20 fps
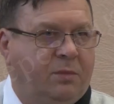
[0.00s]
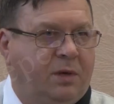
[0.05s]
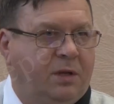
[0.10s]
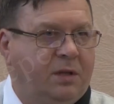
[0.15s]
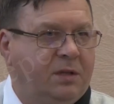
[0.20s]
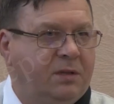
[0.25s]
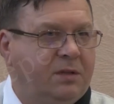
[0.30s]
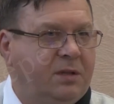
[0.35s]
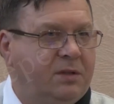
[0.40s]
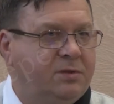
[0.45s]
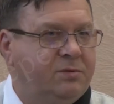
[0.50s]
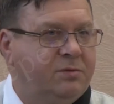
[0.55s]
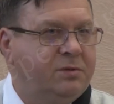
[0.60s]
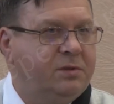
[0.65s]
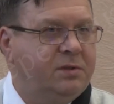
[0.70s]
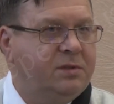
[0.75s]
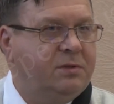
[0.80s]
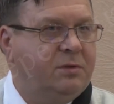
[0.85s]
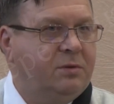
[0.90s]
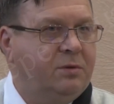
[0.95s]

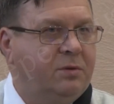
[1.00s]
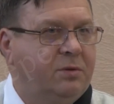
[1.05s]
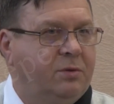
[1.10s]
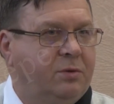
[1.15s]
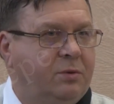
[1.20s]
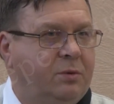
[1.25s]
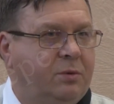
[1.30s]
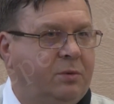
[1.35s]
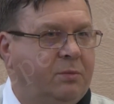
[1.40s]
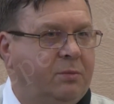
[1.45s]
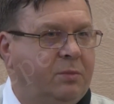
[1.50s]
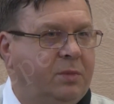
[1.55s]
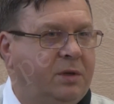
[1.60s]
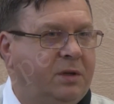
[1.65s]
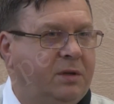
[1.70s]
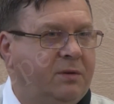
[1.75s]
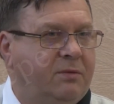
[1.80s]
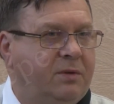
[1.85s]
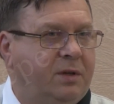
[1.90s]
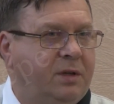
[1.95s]
Малоэтажную застройку
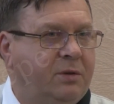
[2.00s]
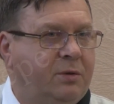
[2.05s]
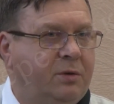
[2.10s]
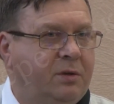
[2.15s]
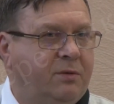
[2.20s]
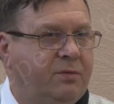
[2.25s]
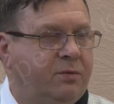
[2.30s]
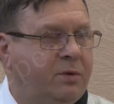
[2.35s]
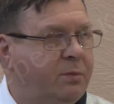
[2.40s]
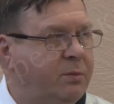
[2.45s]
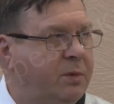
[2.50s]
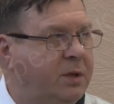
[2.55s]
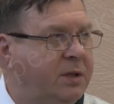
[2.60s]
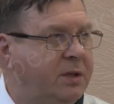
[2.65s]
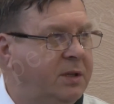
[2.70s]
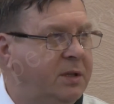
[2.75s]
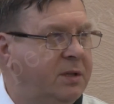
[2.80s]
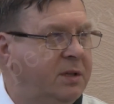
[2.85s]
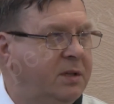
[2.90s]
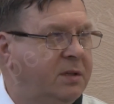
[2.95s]
мы в районе
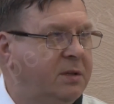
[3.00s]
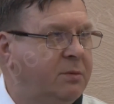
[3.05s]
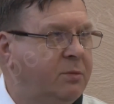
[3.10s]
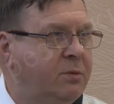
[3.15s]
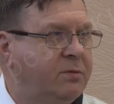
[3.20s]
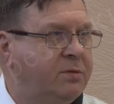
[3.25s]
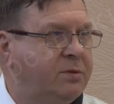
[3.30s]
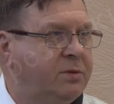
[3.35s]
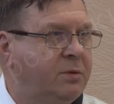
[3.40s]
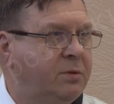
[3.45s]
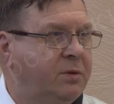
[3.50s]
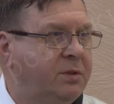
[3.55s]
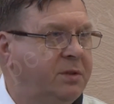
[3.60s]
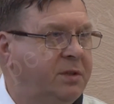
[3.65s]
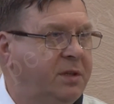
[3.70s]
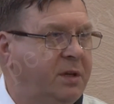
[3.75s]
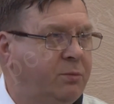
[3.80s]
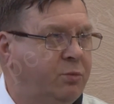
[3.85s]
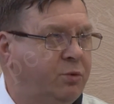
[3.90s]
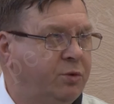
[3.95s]
формальдегильных домов
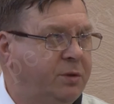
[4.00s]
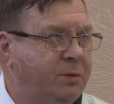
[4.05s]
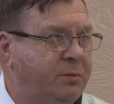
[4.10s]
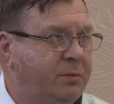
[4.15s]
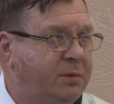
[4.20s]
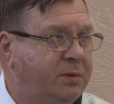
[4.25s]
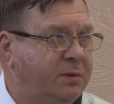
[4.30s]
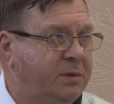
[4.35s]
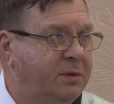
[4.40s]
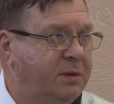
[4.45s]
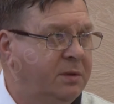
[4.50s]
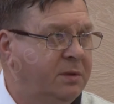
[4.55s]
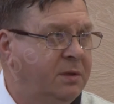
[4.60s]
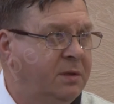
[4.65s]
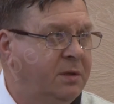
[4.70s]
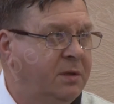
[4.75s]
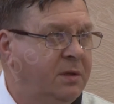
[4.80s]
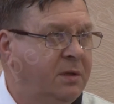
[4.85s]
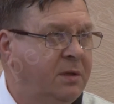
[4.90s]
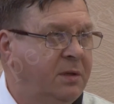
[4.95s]
строить не будем,
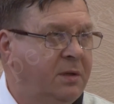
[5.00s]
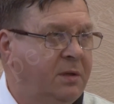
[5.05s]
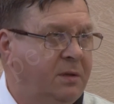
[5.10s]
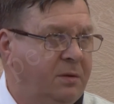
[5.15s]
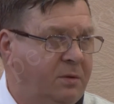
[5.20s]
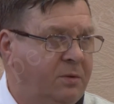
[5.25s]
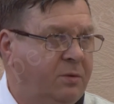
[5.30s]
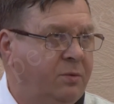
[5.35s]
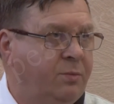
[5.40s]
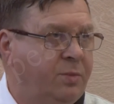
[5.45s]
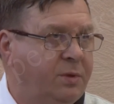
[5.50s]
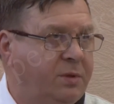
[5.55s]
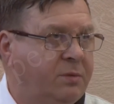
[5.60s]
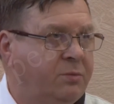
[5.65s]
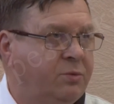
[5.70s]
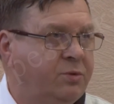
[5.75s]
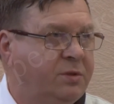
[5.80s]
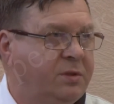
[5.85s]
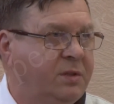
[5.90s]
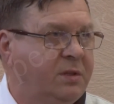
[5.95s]
ну,
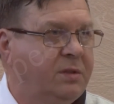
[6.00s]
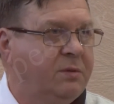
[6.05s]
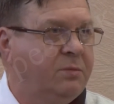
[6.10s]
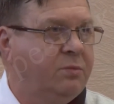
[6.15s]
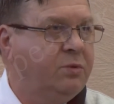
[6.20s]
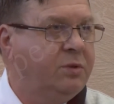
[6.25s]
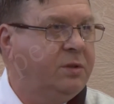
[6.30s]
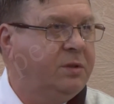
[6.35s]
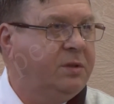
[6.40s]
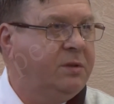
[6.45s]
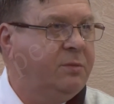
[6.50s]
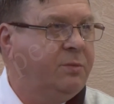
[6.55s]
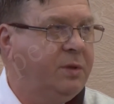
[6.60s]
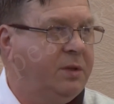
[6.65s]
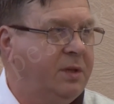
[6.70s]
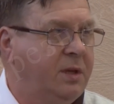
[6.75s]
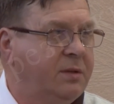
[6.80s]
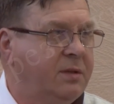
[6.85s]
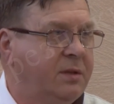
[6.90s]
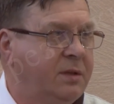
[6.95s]
потому что это будет
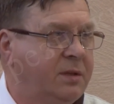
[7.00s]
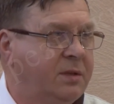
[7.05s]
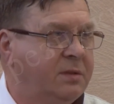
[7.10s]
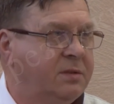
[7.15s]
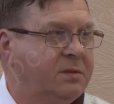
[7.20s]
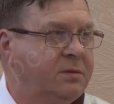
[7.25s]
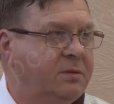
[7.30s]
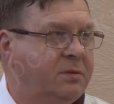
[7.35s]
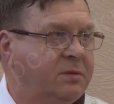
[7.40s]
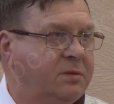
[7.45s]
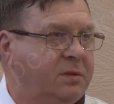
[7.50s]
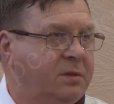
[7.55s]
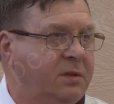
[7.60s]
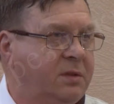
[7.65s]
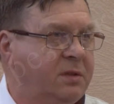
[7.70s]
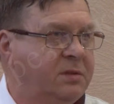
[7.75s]
непонятная конструкция.